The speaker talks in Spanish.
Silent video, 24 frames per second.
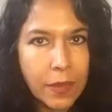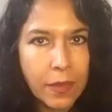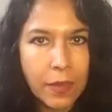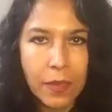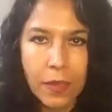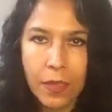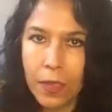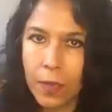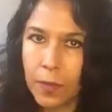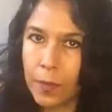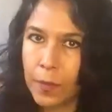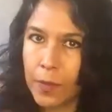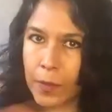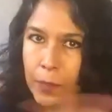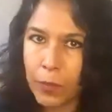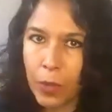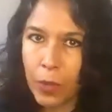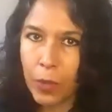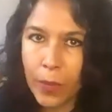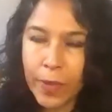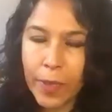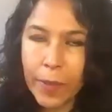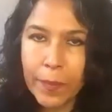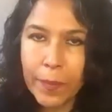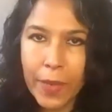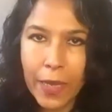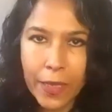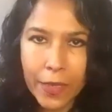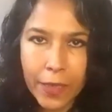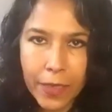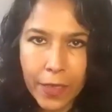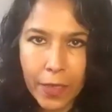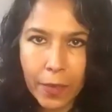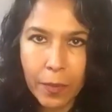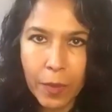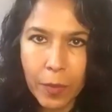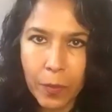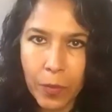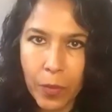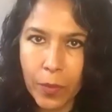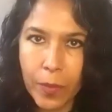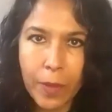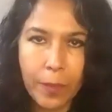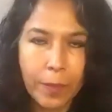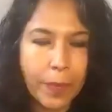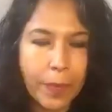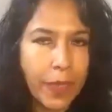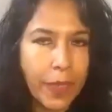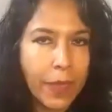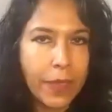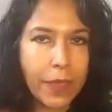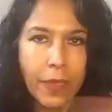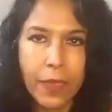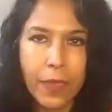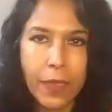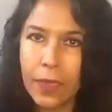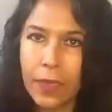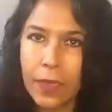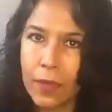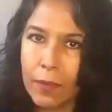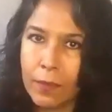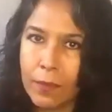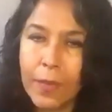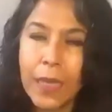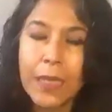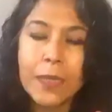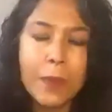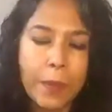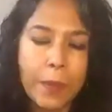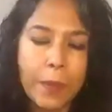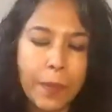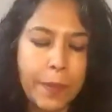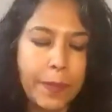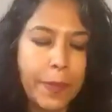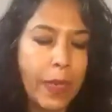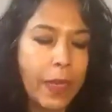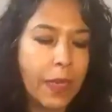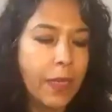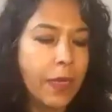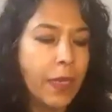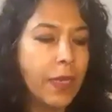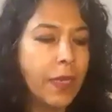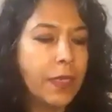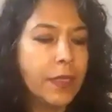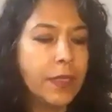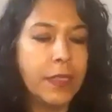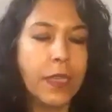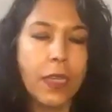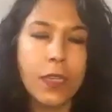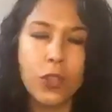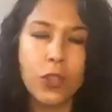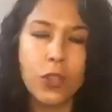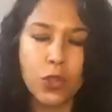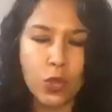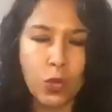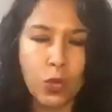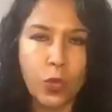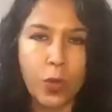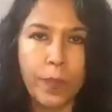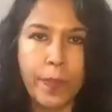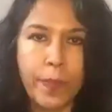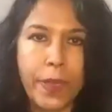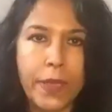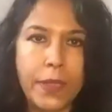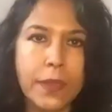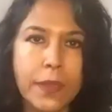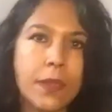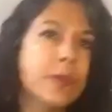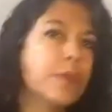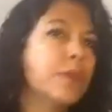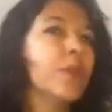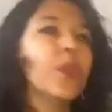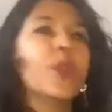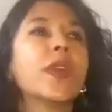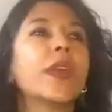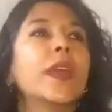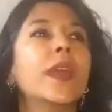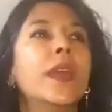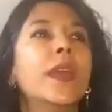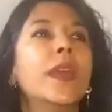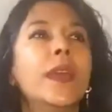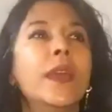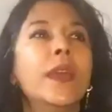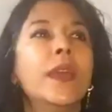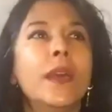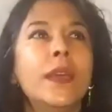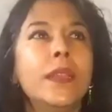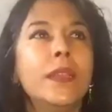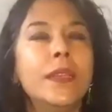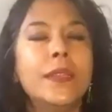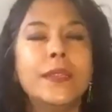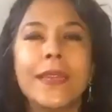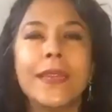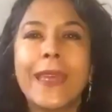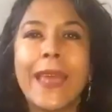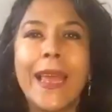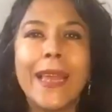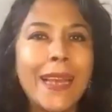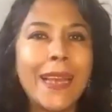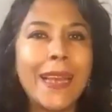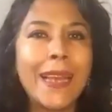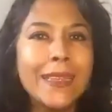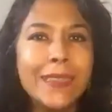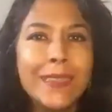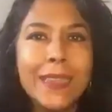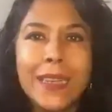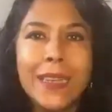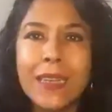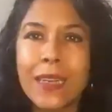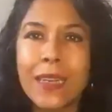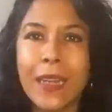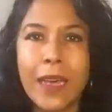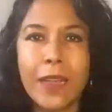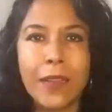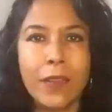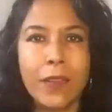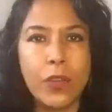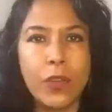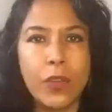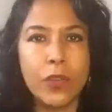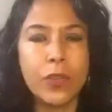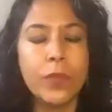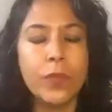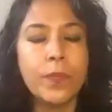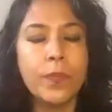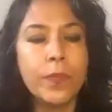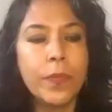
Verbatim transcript: Y mi pobre madre y mi pobre padre, más mi mamá, ya no tuvo paz, porque desde que alcancé el radio, ¿no?